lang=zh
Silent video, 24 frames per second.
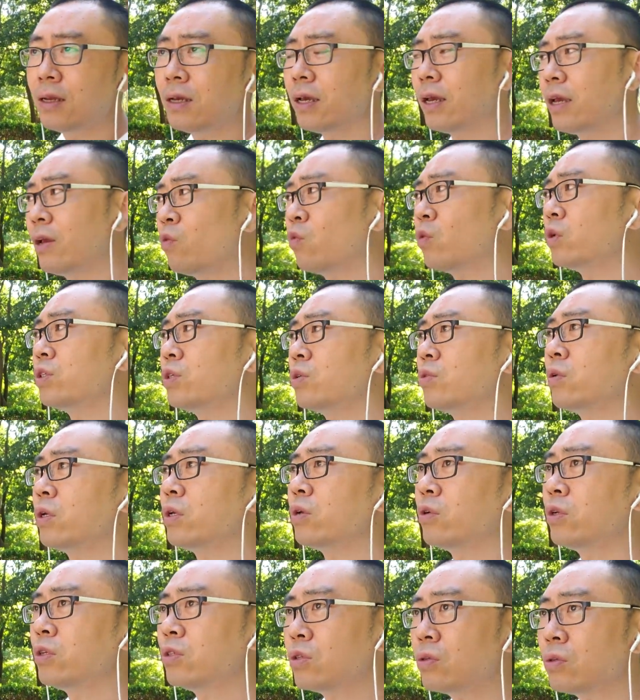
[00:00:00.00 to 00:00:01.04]
哎，我就会
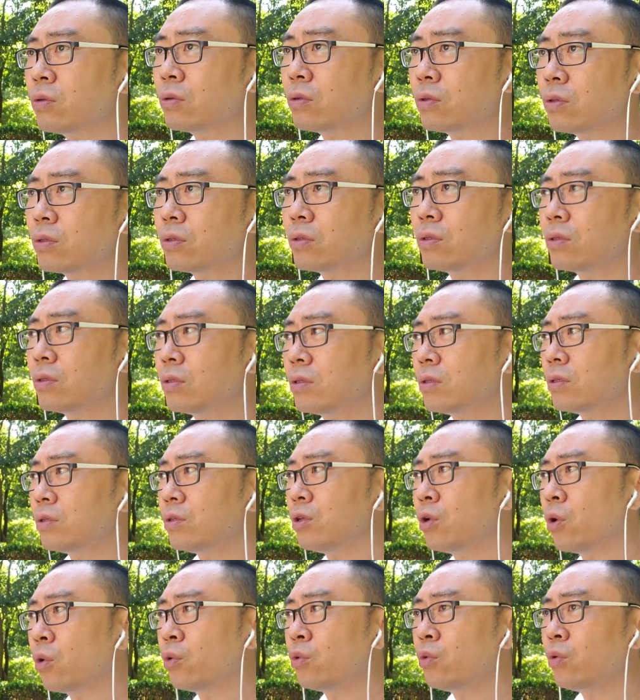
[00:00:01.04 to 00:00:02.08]
有一种
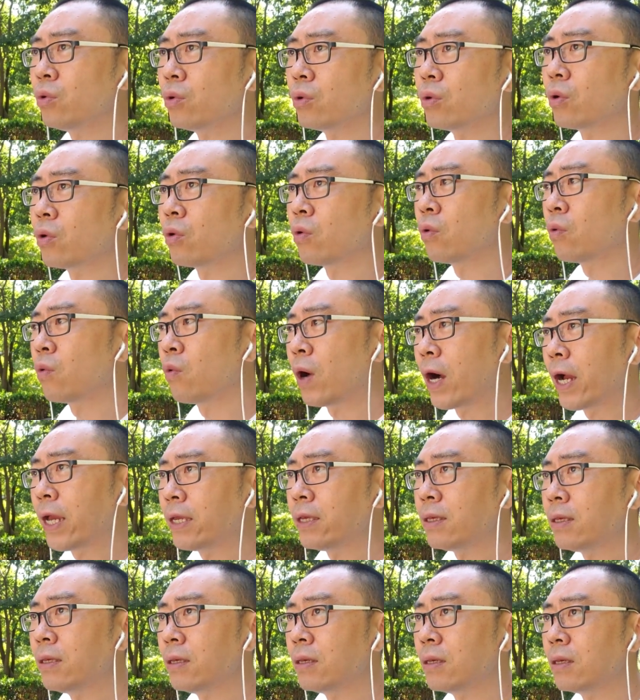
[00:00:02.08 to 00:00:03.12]
犹豫、怀
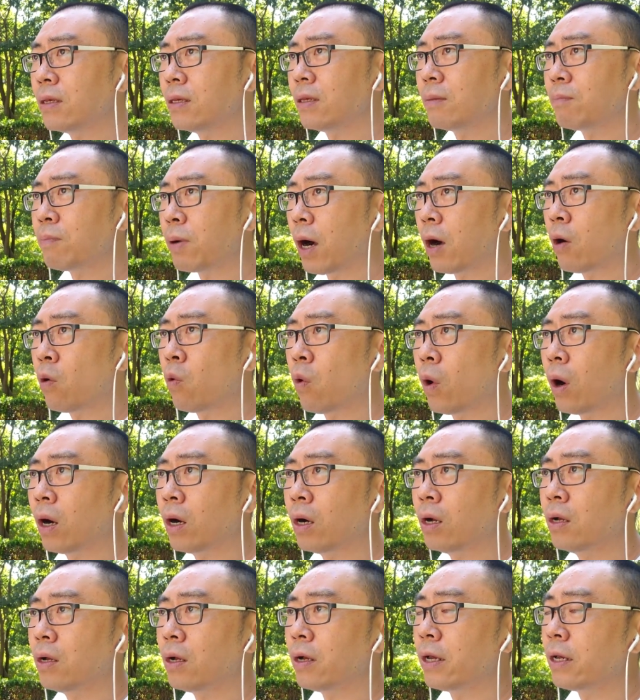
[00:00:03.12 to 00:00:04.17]
疑、彷徨，
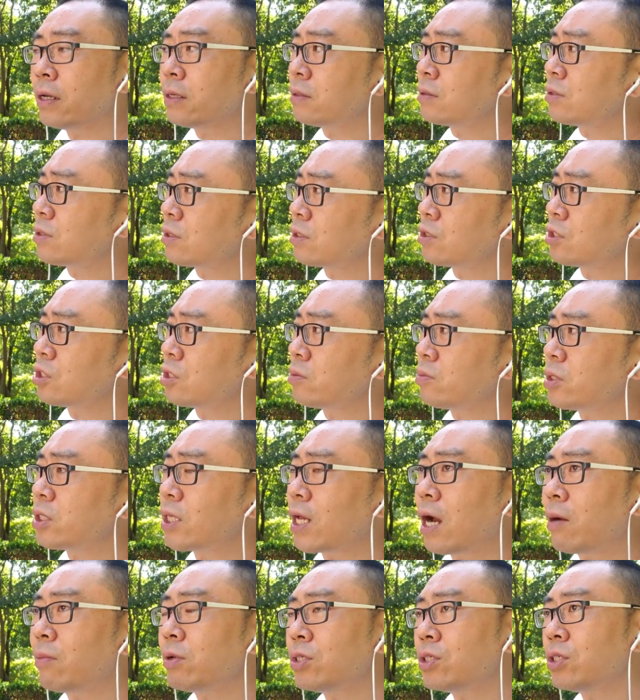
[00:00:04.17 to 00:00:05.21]
哎，是不是
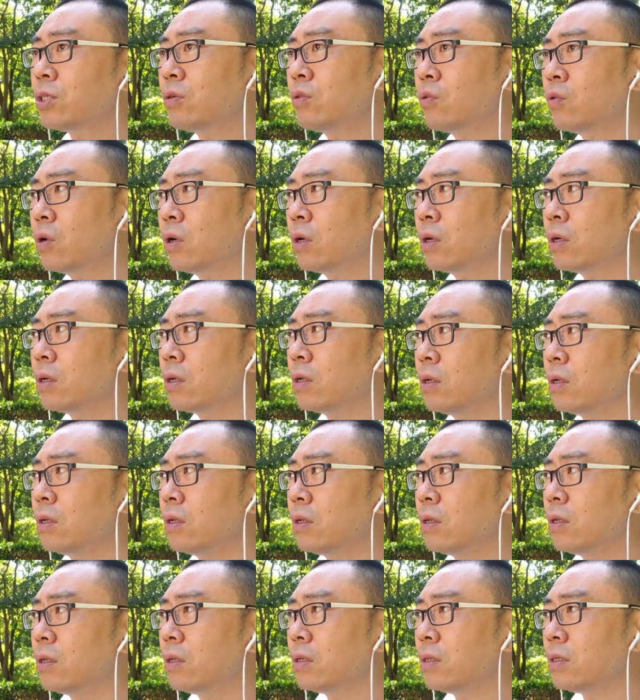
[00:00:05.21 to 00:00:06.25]
他们的生活
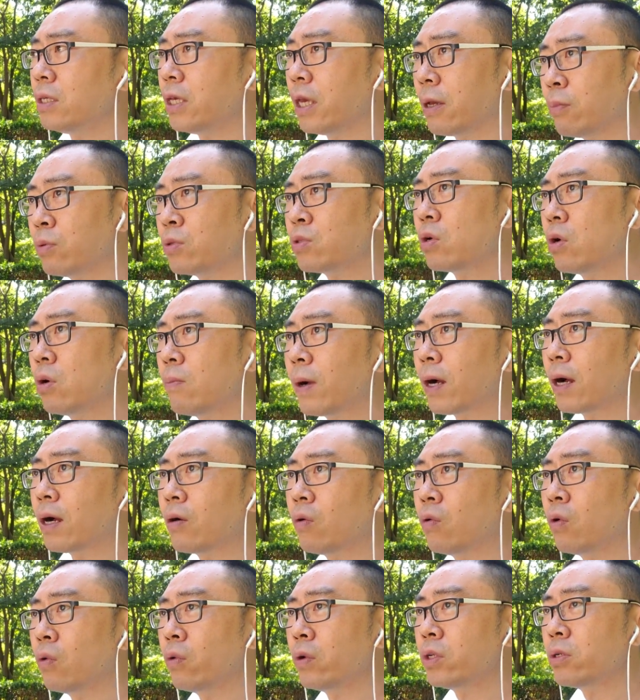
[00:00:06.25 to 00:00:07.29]
也不错嘛？
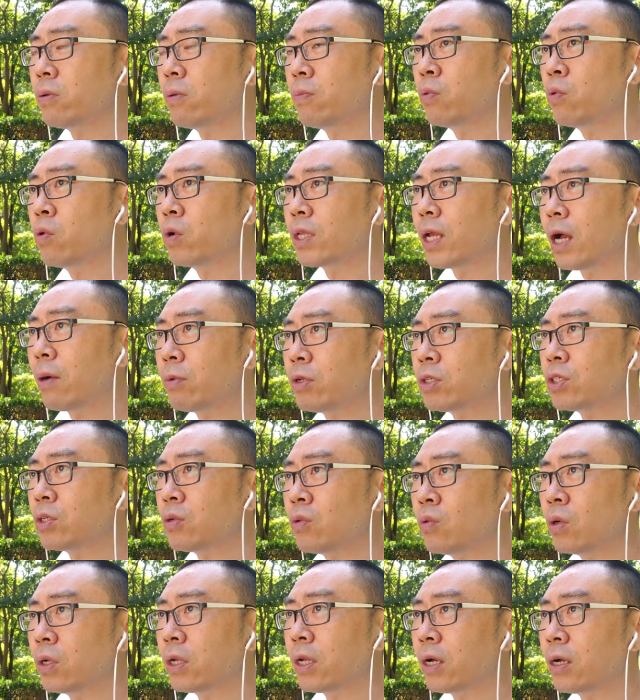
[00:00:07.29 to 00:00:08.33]
我为什么不过他们的生
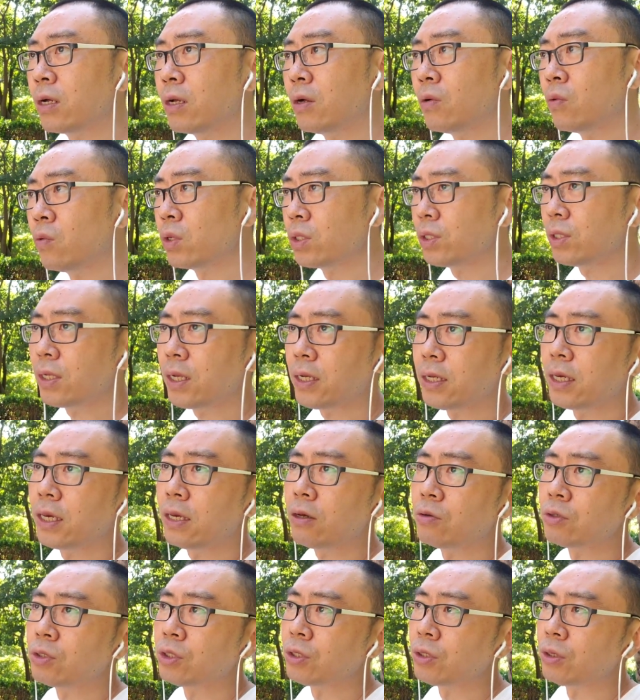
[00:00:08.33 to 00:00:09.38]
活呢？我现在也
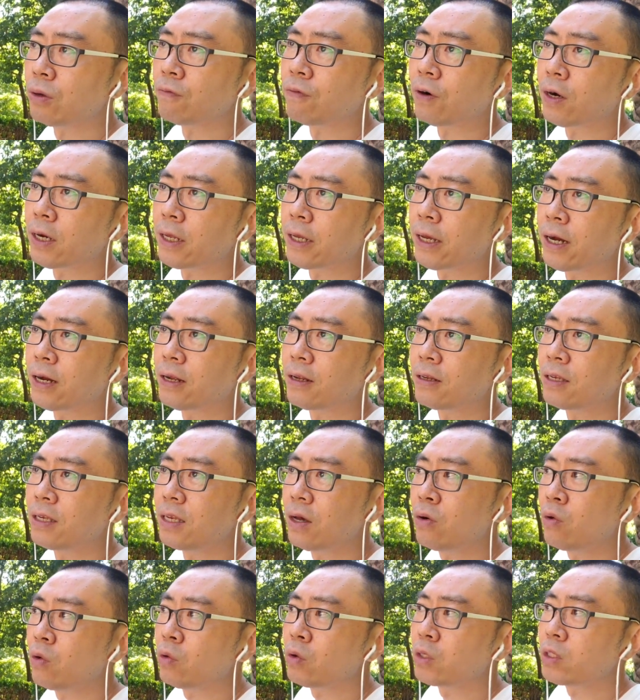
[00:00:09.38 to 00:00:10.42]
有车有房了呀，
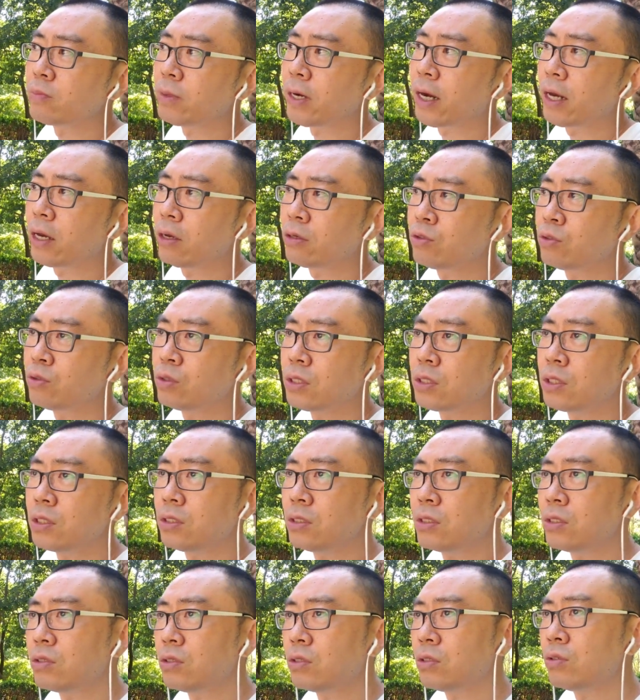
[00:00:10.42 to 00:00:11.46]
那我为什么还要去？
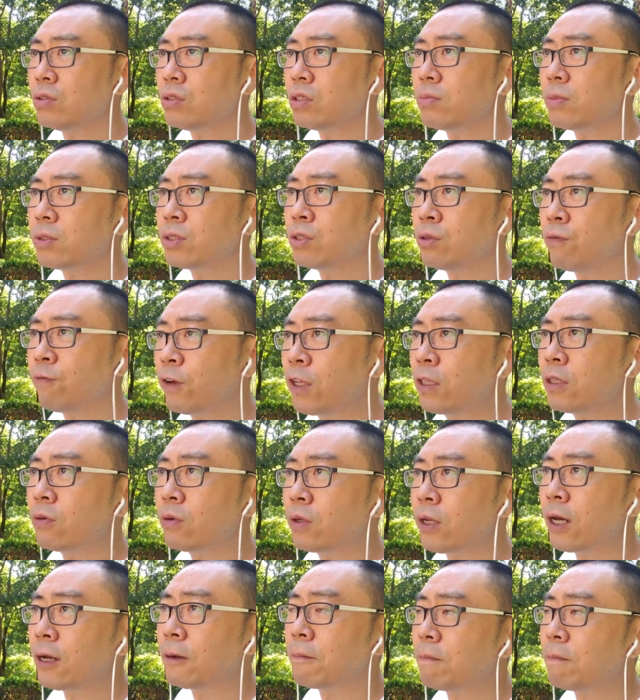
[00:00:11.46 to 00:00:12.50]
去这么去奋斗呢？